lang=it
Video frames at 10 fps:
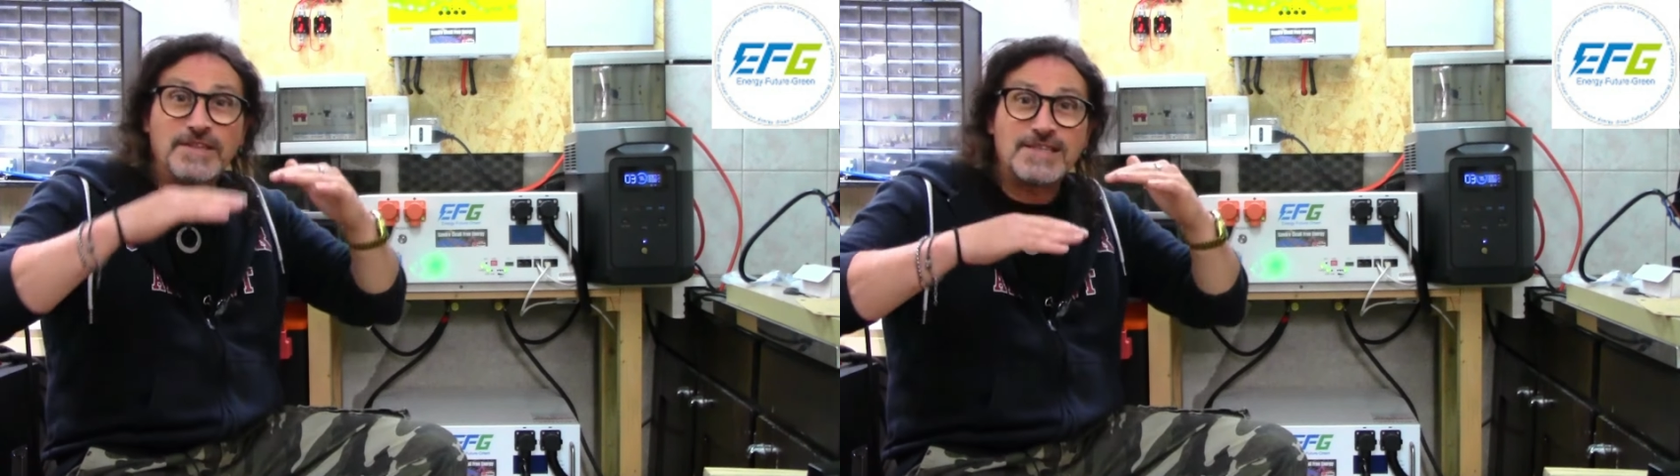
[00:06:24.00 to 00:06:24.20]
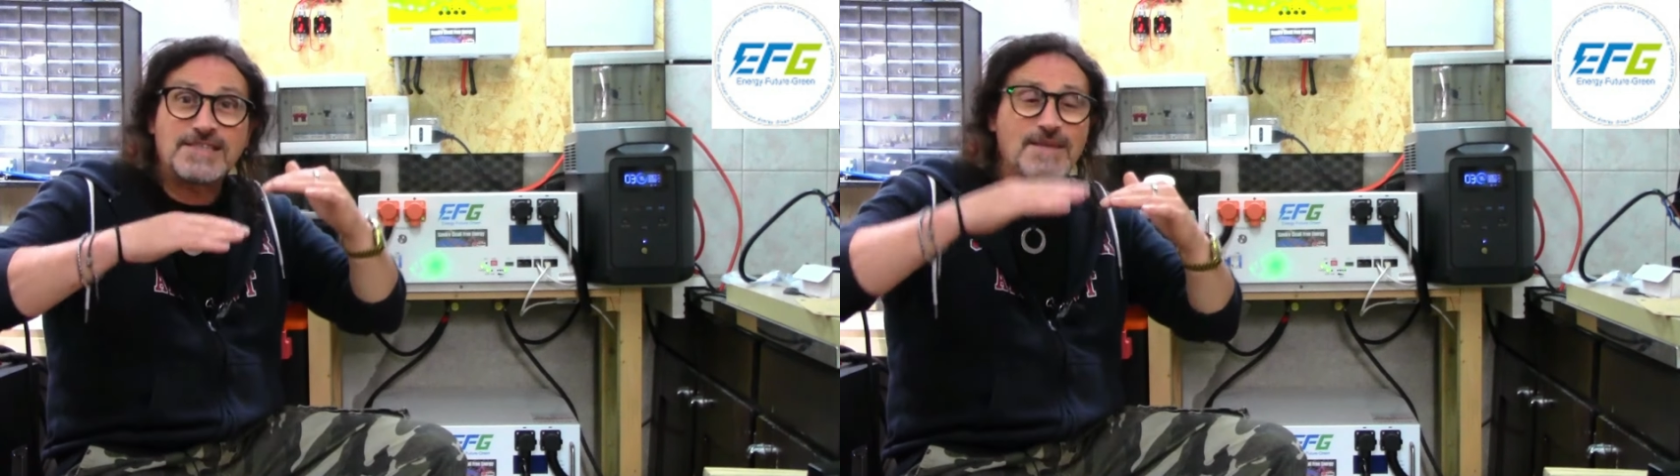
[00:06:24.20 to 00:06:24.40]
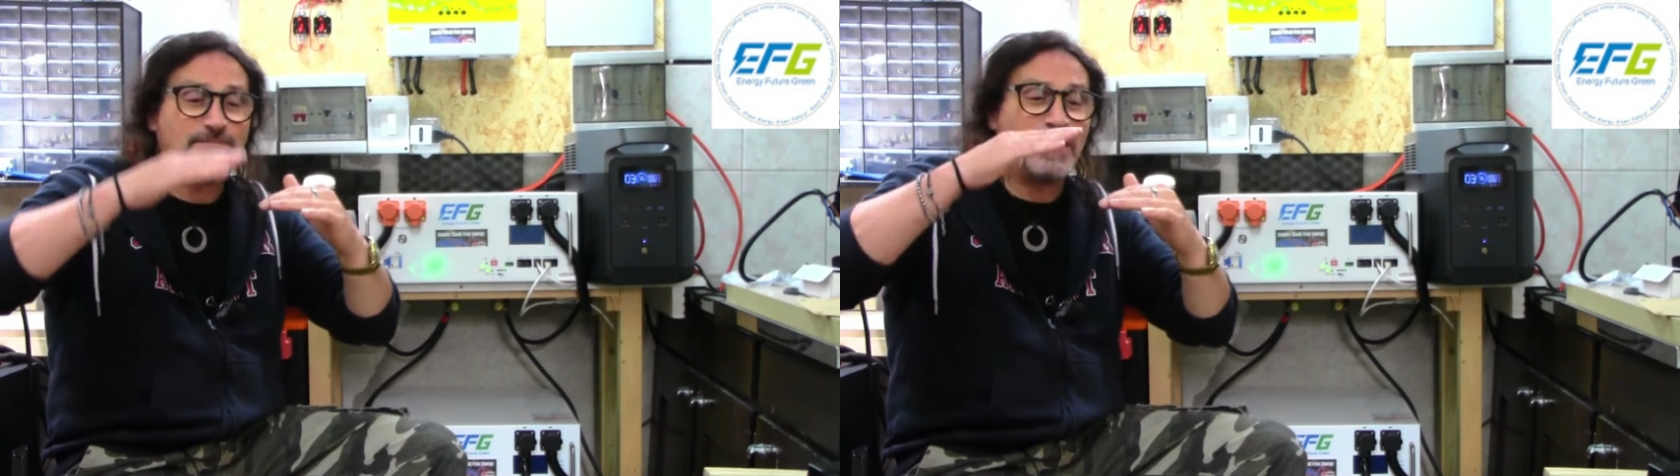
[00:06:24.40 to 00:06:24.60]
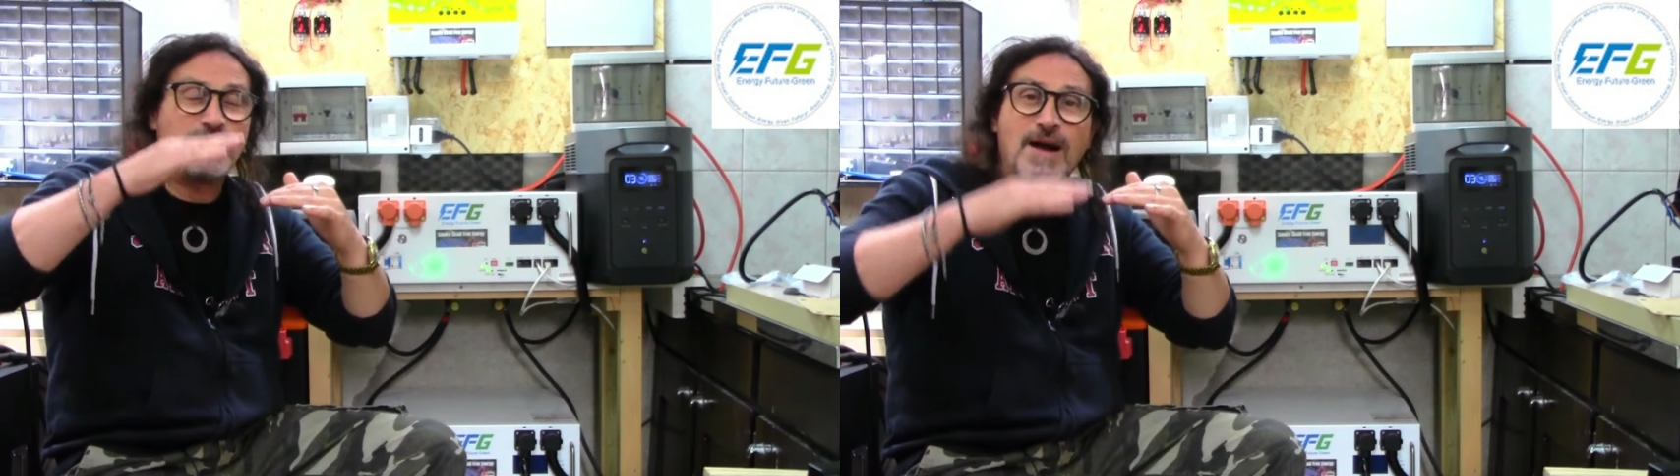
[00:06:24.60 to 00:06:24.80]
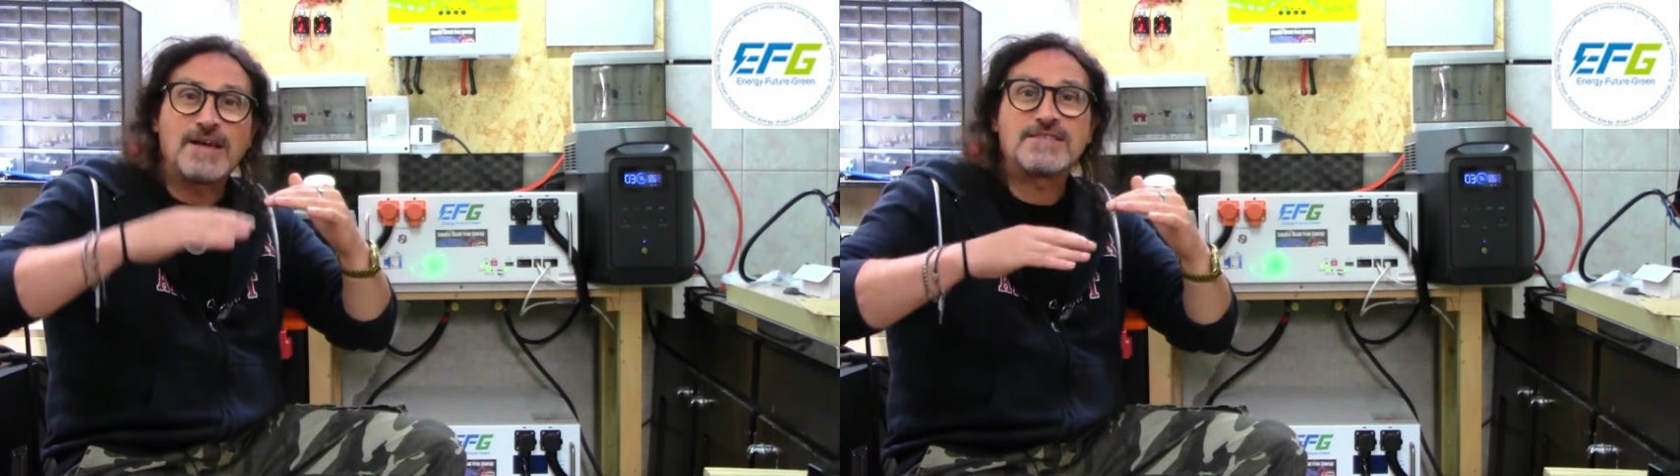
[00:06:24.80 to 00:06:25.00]
quindi è sempre
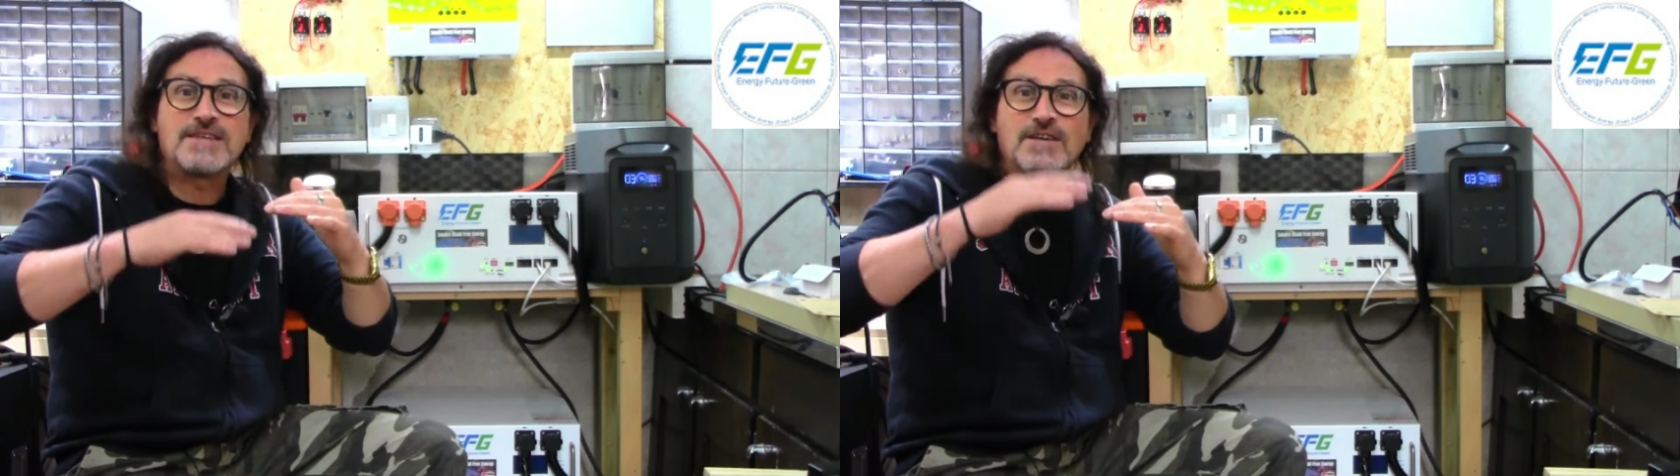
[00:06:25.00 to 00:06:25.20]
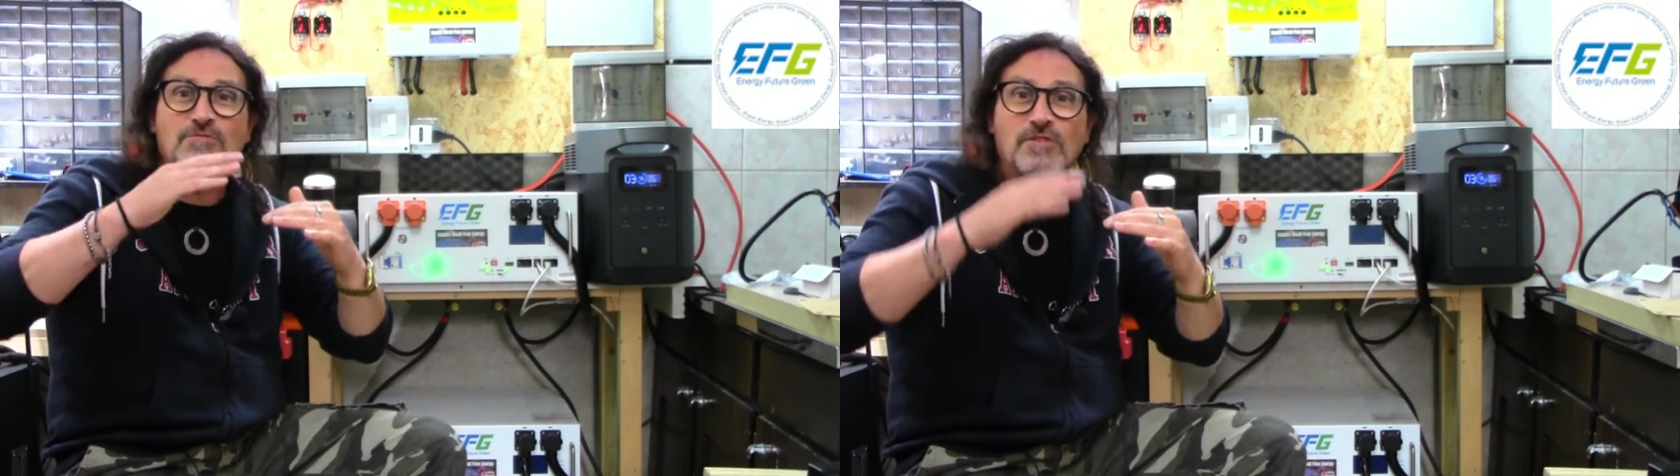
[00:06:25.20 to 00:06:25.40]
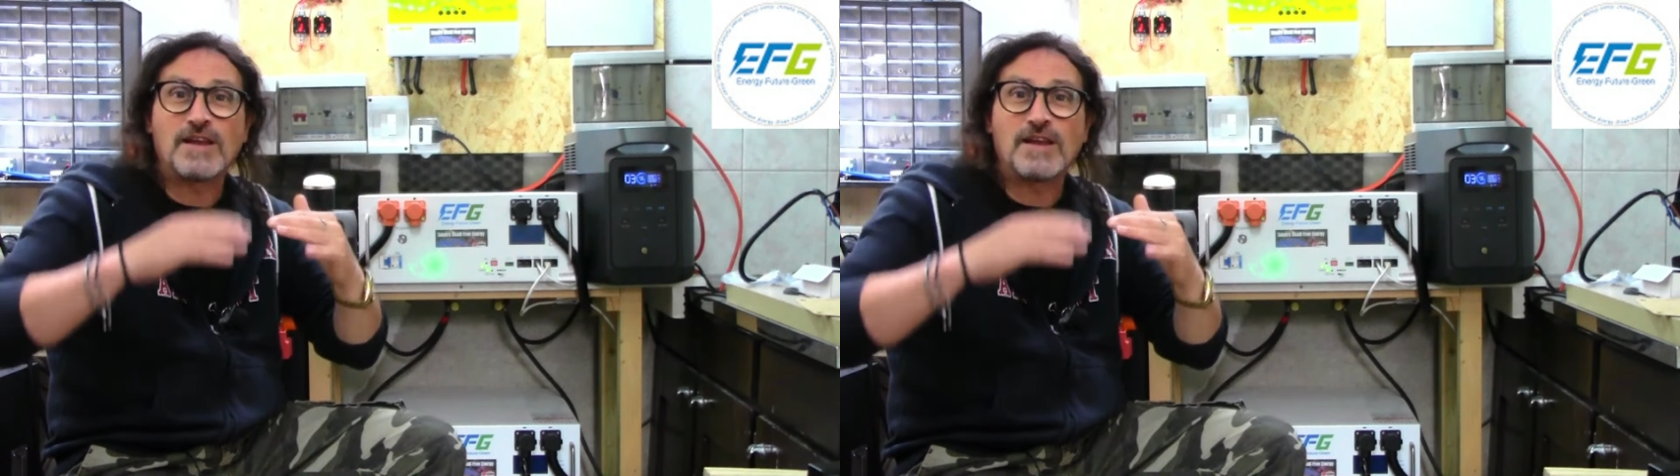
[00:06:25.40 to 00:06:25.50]
rimasta in un